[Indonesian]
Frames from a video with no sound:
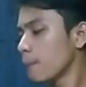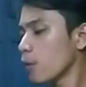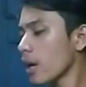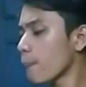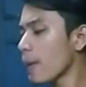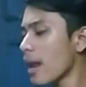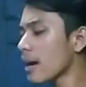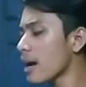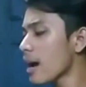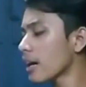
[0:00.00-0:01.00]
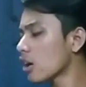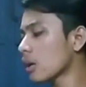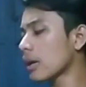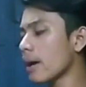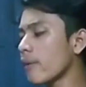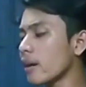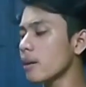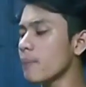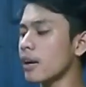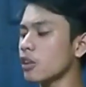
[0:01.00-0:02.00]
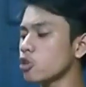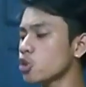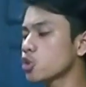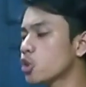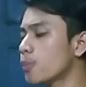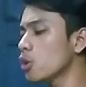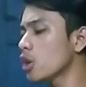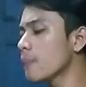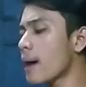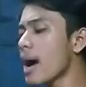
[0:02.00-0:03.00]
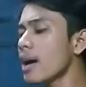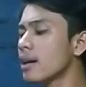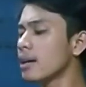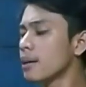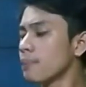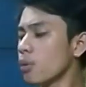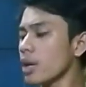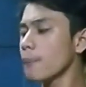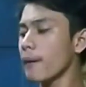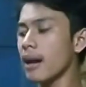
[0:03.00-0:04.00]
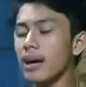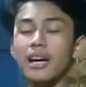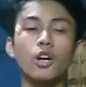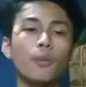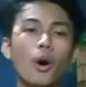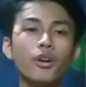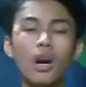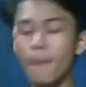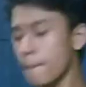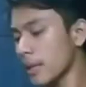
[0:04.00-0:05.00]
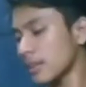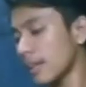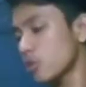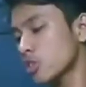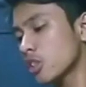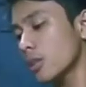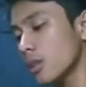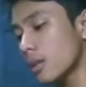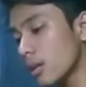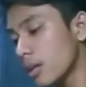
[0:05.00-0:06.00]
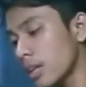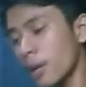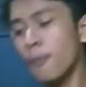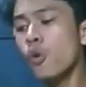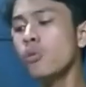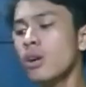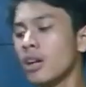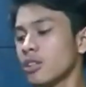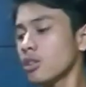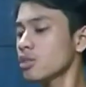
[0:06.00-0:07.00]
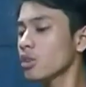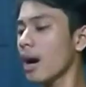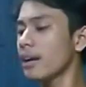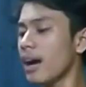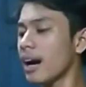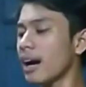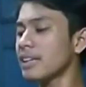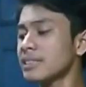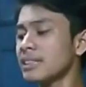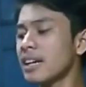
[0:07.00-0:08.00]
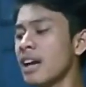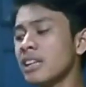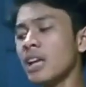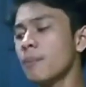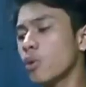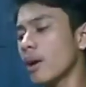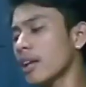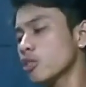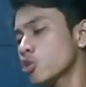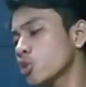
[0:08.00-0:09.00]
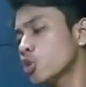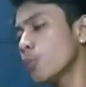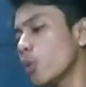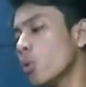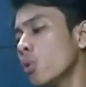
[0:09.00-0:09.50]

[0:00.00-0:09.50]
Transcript: Murai palangka ekor kelawar 575 Murai palang ekor bondol 400 ribu Terus juga ada kacer dada hitam 270